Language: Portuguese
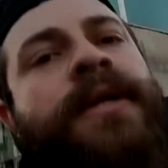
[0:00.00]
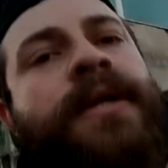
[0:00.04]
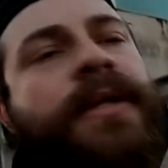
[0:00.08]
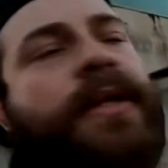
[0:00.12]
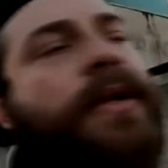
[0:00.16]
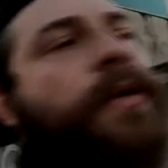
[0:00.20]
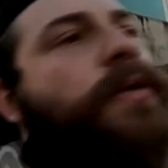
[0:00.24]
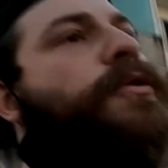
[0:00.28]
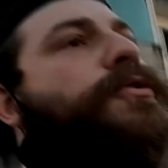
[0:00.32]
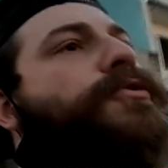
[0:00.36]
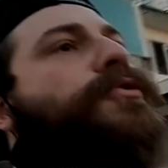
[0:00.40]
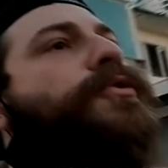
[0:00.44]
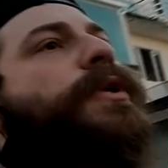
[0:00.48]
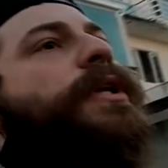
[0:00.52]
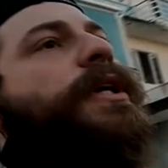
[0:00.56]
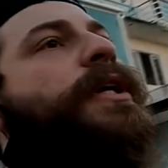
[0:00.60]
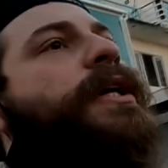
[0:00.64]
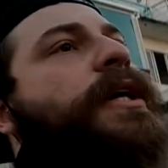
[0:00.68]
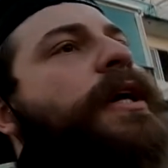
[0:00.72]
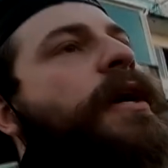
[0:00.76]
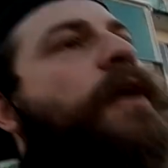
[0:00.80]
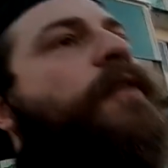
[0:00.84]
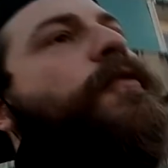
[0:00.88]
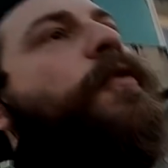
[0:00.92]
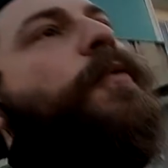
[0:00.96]
Então é os guri.
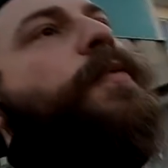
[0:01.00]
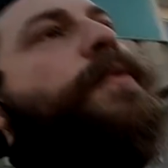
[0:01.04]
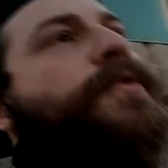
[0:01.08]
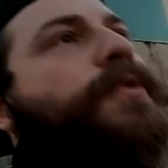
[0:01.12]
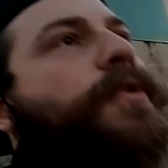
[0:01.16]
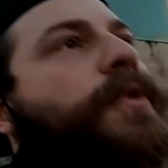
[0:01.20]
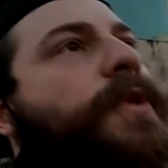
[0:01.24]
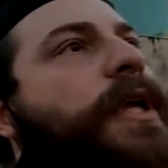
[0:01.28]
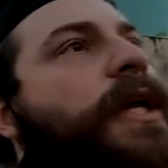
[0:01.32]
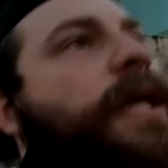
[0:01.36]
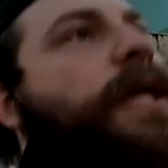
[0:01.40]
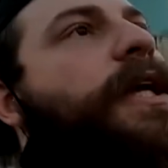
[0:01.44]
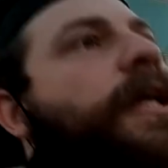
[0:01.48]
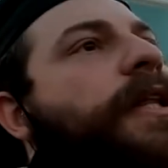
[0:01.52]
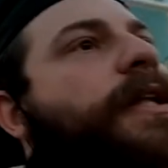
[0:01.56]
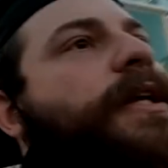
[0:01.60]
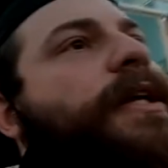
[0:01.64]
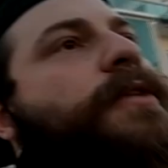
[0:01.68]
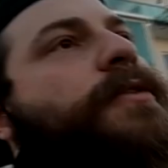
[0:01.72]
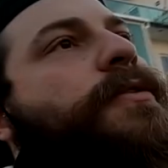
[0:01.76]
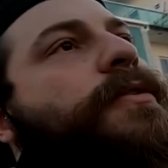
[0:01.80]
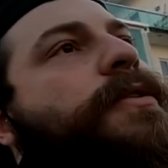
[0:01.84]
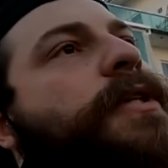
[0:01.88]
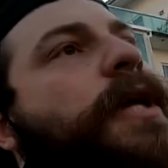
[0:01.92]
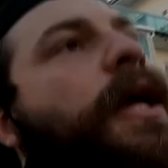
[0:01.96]
Vamos esconder aqui
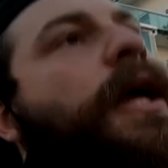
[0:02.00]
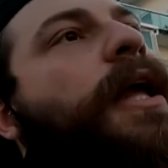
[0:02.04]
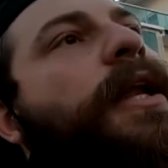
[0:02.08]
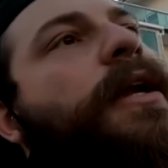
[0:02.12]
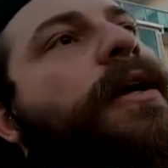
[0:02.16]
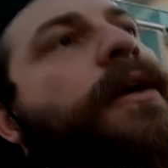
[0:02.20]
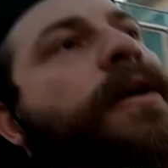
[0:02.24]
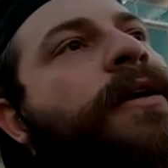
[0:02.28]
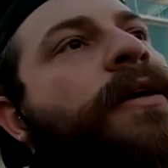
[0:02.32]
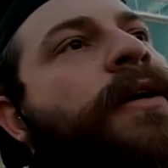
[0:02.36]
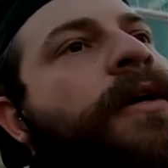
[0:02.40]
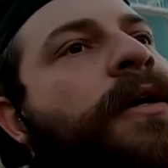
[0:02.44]
atrás do seller.